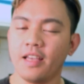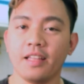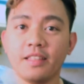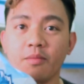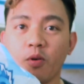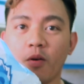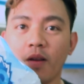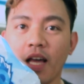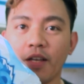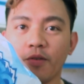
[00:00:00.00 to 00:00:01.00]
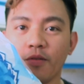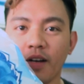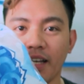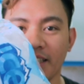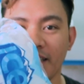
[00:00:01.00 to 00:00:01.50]
hindi mawawala yung
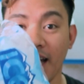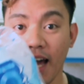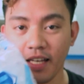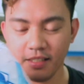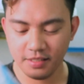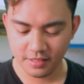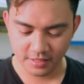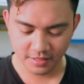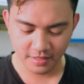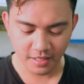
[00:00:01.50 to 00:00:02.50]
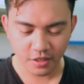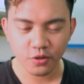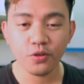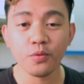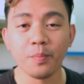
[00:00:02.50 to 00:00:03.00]
ating ice.
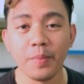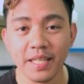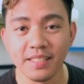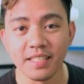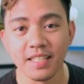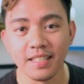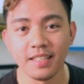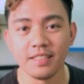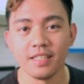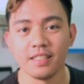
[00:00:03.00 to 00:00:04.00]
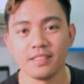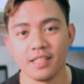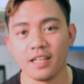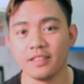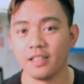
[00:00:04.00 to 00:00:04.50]
Yun yung basic ingredients
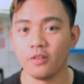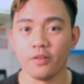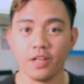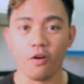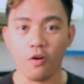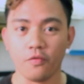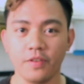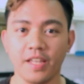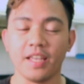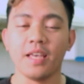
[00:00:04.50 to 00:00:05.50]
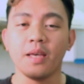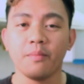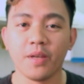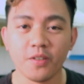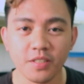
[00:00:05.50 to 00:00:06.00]
sa dalgona coffee.
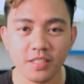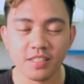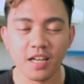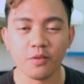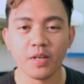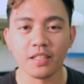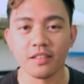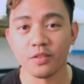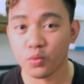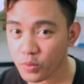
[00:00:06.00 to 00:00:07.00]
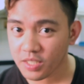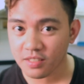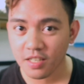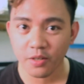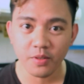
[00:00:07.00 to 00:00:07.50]
Pero since gagawin natin ng
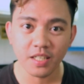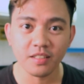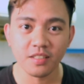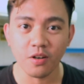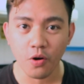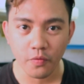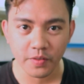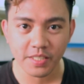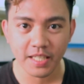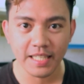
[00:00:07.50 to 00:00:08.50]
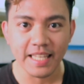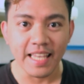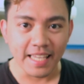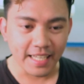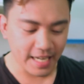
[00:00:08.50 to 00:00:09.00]
twist, gagawin natin siyang coffee jelly,
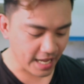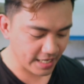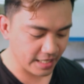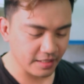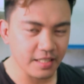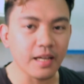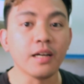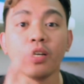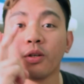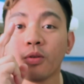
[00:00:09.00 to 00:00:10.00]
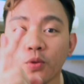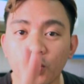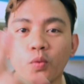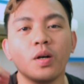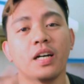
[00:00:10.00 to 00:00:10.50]
kailangan natin ng two